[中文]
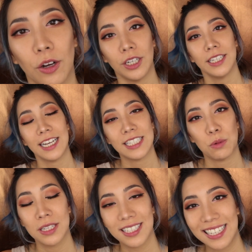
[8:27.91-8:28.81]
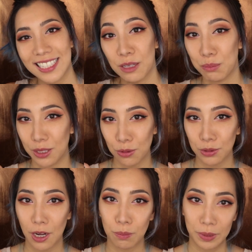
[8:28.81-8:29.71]
好的，那希望这一次的免动
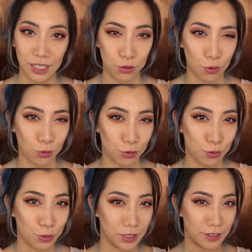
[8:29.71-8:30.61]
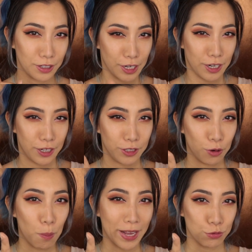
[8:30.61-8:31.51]
刀比你修容术呢，
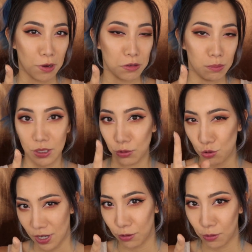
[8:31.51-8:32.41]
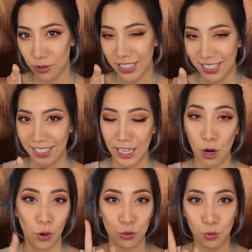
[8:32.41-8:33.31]
有满足到你们，有学到东西，然
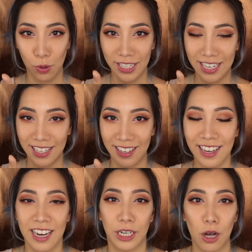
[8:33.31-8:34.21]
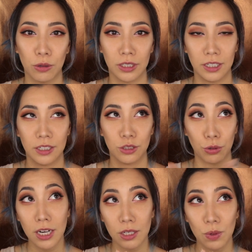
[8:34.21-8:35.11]
后回去多练一点。然后呢，有
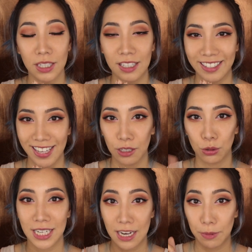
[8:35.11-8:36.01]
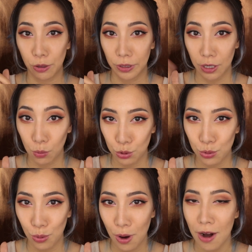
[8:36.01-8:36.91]
任何的问题一样都在下面留言跟我
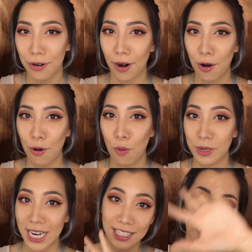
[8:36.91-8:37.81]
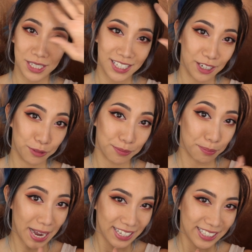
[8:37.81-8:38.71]
说。然后我们下一次影片见喽，
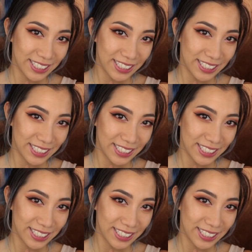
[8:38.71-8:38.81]
拜。